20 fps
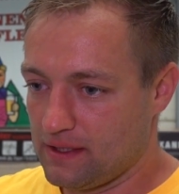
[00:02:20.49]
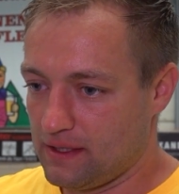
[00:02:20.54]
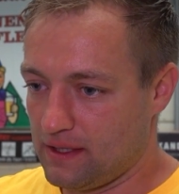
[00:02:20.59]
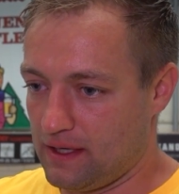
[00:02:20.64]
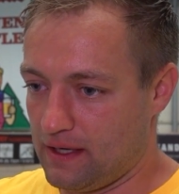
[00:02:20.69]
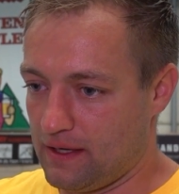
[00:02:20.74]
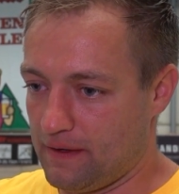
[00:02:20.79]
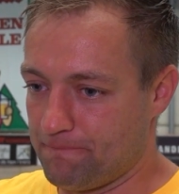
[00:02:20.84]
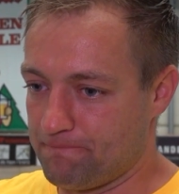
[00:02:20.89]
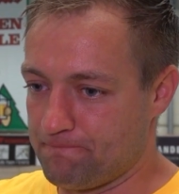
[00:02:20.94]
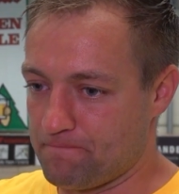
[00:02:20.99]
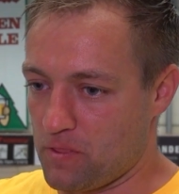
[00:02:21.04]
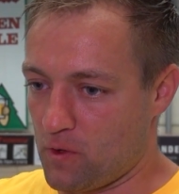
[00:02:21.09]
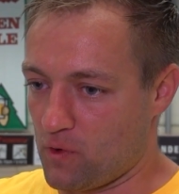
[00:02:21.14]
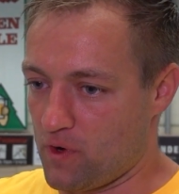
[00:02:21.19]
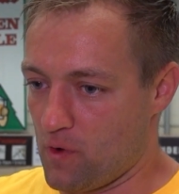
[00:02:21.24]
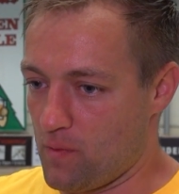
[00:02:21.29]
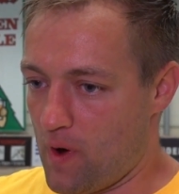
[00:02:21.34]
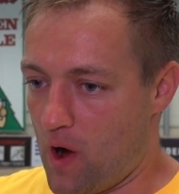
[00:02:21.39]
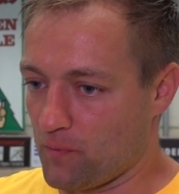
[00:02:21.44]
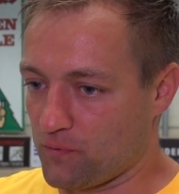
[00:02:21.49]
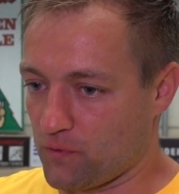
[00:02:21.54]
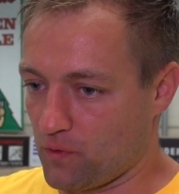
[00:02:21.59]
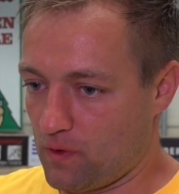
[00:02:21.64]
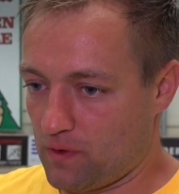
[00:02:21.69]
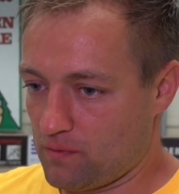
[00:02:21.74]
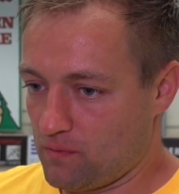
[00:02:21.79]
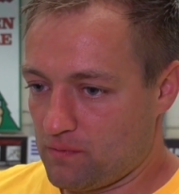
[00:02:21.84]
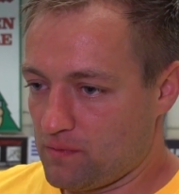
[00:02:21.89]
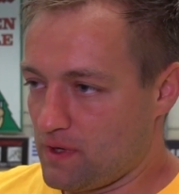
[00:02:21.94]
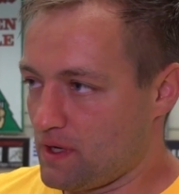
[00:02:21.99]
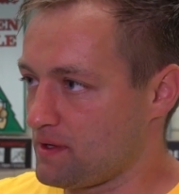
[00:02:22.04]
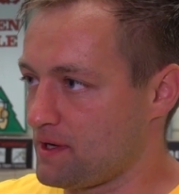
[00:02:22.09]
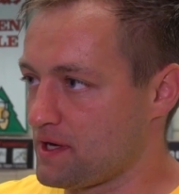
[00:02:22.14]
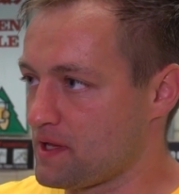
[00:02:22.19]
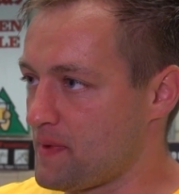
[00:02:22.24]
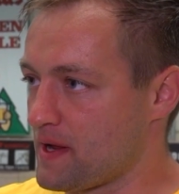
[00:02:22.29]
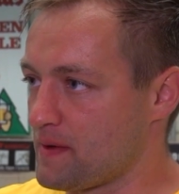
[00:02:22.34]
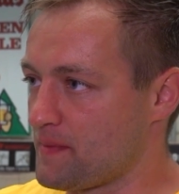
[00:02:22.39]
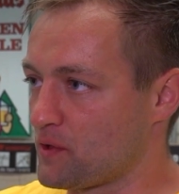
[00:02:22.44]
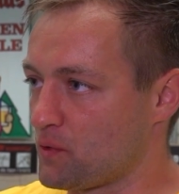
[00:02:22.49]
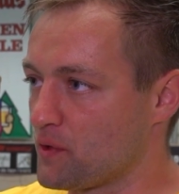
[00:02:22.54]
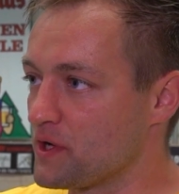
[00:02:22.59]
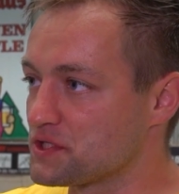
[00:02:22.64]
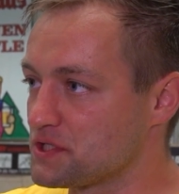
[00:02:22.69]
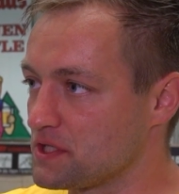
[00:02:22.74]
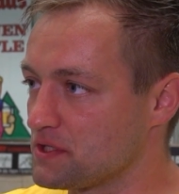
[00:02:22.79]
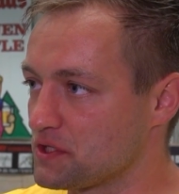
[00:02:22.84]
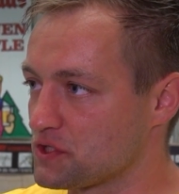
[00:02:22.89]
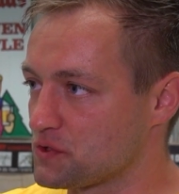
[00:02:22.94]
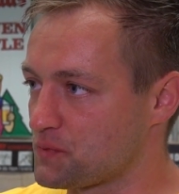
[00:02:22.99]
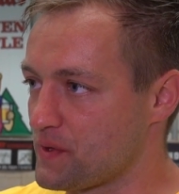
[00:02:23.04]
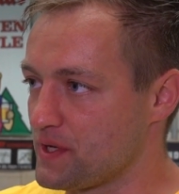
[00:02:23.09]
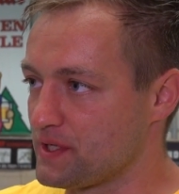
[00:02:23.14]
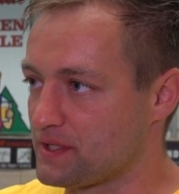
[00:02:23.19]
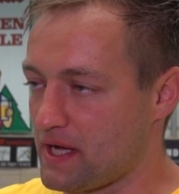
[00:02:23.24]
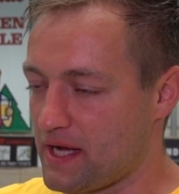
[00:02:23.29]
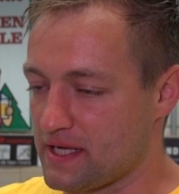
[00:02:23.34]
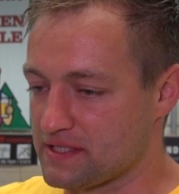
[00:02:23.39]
Ähm, oder überhaupt ja, nicht mal jemand unentschieden gespielt hier.